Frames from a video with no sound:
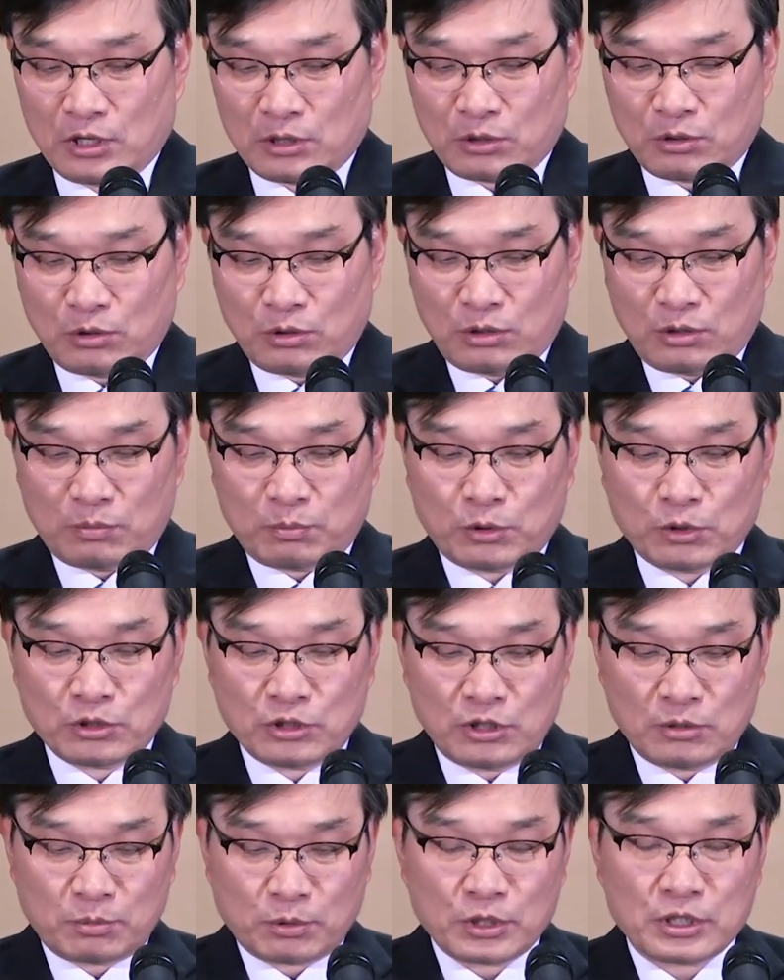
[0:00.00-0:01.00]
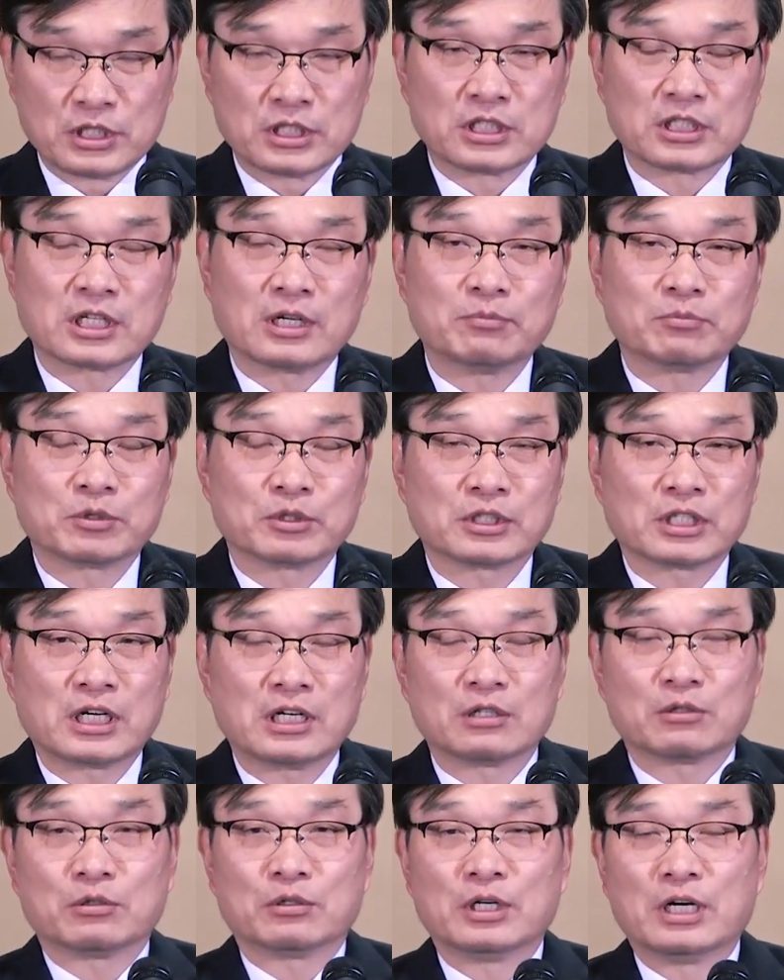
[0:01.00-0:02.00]
또 본을 보이는 삶도
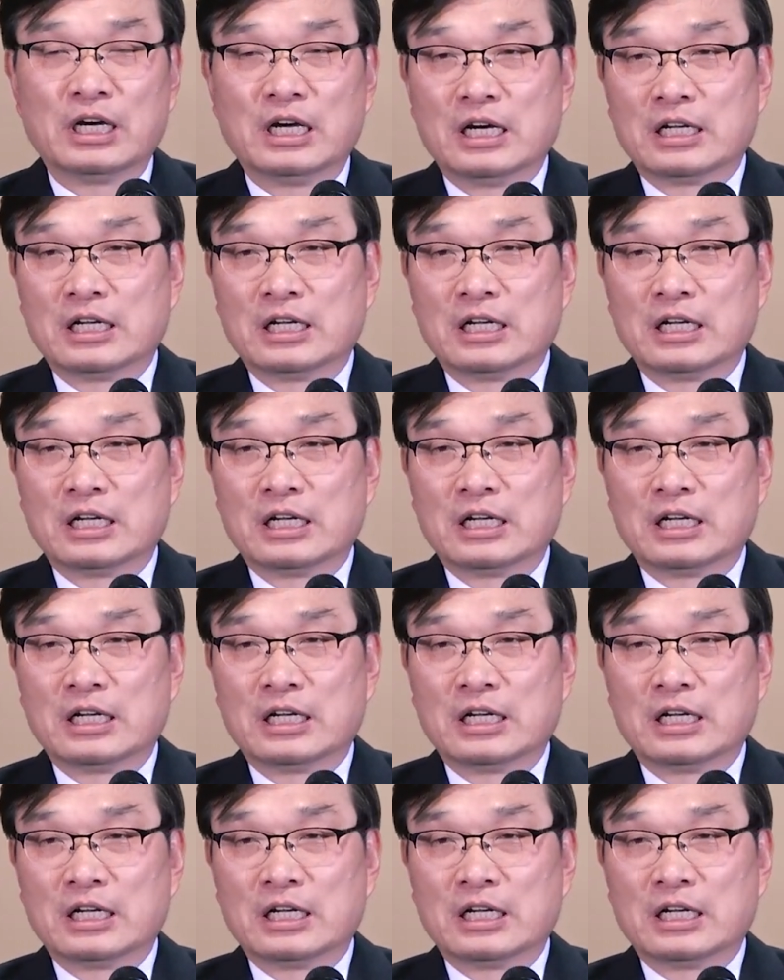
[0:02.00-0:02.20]
살고